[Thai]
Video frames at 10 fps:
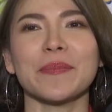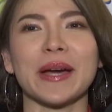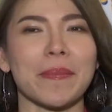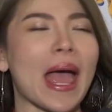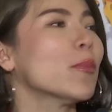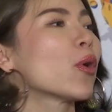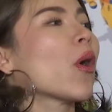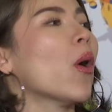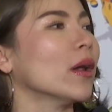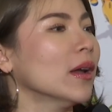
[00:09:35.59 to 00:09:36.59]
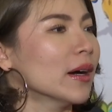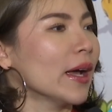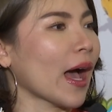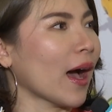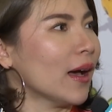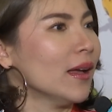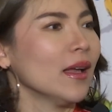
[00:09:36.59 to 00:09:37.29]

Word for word: จะเหมือนแม่บุกโกะเลยอ่ะ